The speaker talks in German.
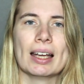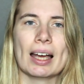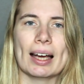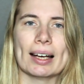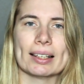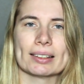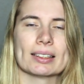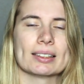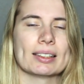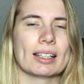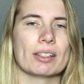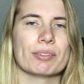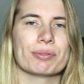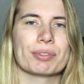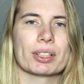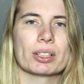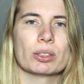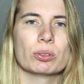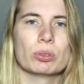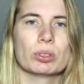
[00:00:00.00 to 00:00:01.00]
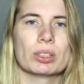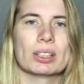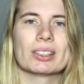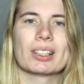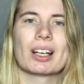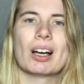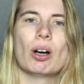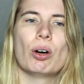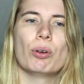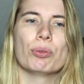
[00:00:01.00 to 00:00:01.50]
Achtet einfach nur
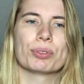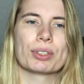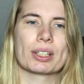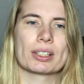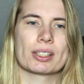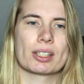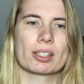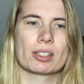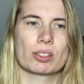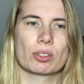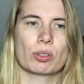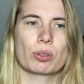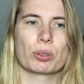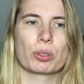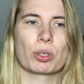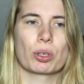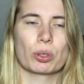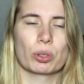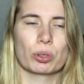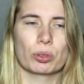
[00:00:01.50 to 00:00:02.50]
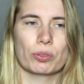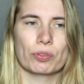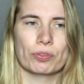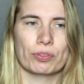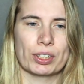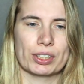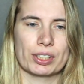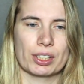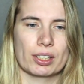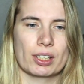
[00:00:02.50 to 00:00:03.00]
darauf, dass das Zeug,
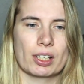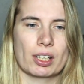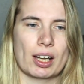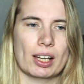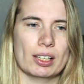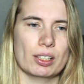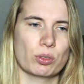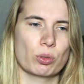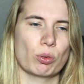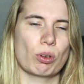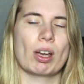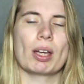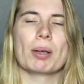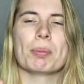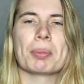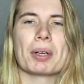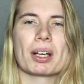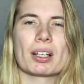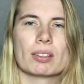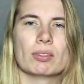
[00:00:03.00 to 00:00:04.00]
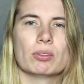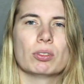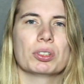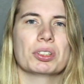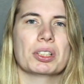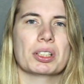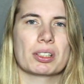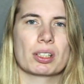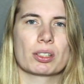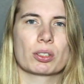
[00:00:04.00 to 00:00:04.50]
was ihr da alles so reinpacken
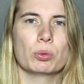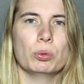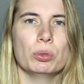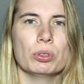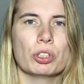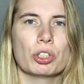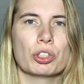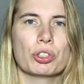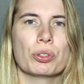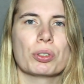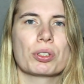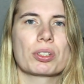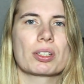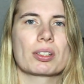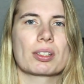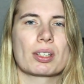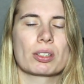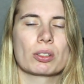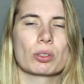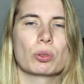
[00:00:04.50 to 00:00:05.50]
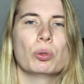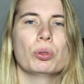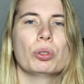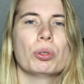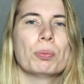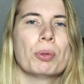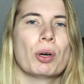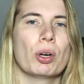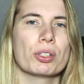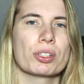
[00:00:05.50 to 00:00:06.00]
wollt, dass das gut geschützt ist, dass eine
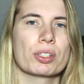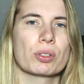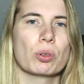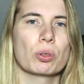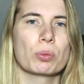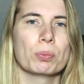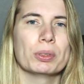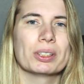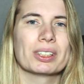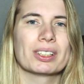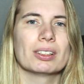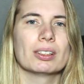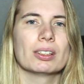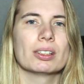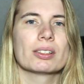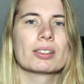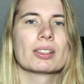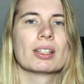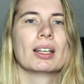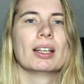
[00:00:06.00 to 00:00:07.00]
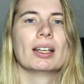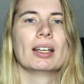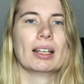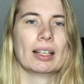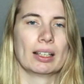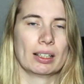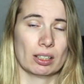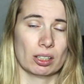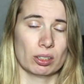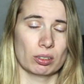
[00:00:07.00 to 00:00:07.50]
gute Polsterung mit drin ist.
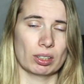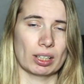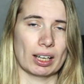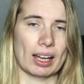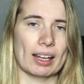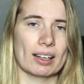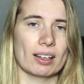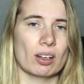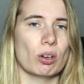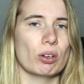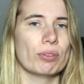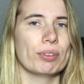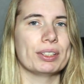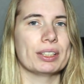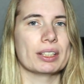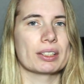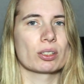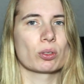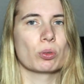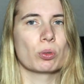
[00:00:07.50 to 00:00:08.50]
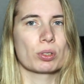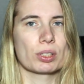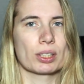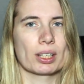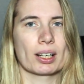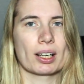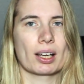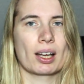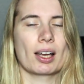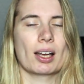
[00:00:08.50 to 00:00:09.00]
Und gerade auch wenn ihr jetzt
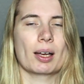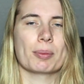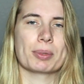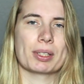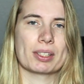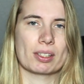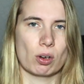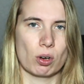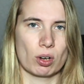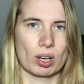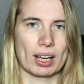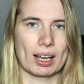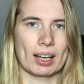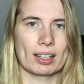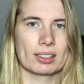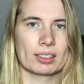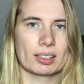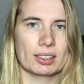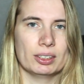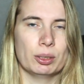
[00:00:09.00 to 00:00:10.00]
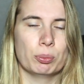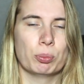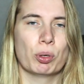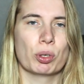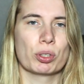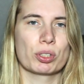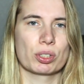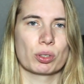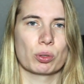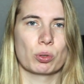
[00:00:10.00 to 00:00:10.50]
Rucksäcke habt, dass auch gerade die
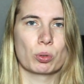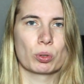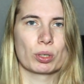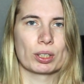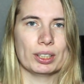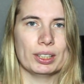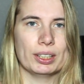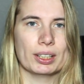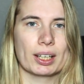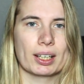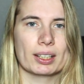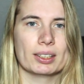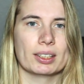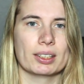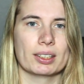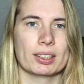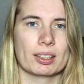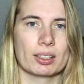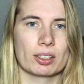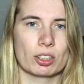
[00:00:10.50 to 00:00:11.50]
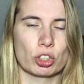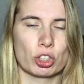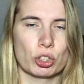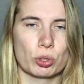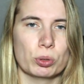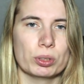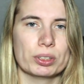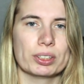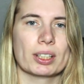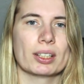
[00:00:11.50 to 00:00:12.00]
Polsterungen hier an den
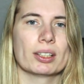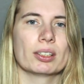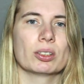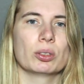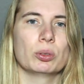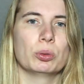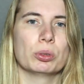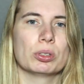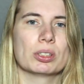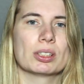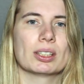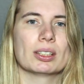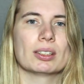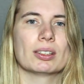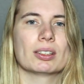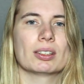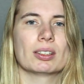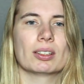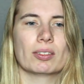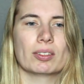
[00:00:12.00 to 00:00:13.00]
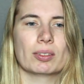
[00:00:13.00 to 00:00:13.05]
Schultern gut sind.